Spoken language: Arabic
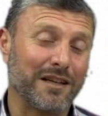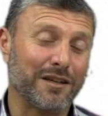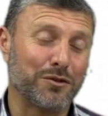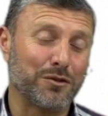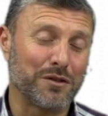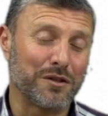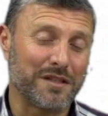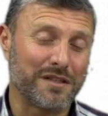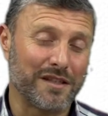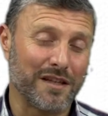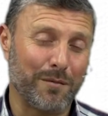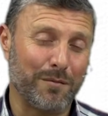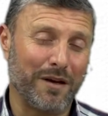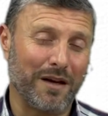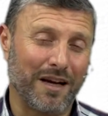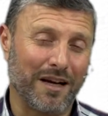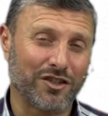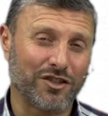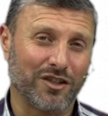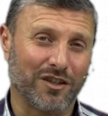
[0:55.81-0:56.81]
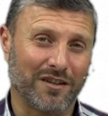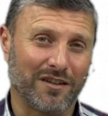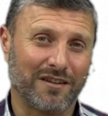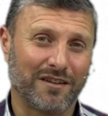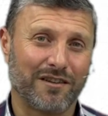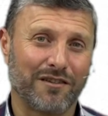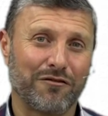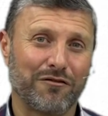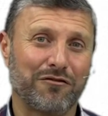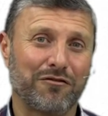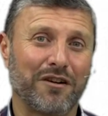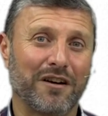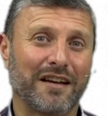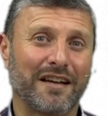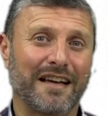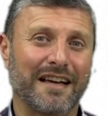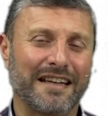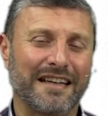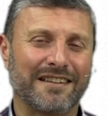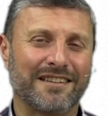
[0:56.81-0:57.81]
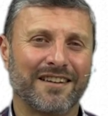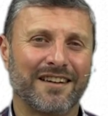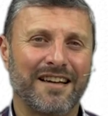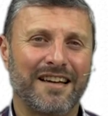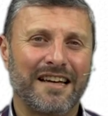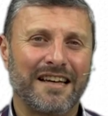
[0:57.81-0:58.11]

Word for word: الجزء السابع عشر فكانت